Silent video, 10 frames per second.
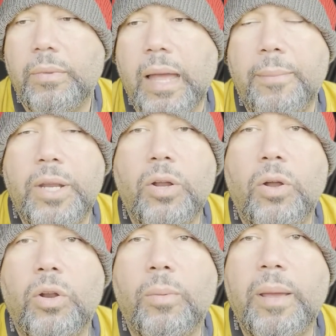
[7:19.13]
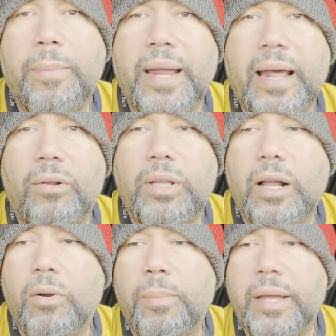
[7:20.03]
A mí no, no me pararon de
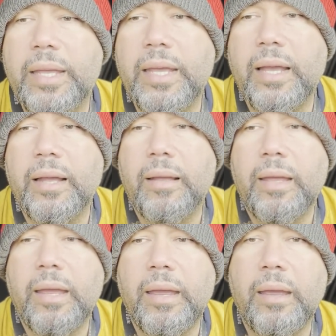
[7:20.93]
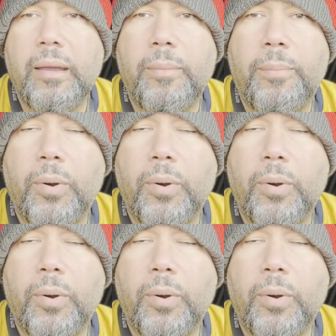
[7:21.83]
la compañía eh,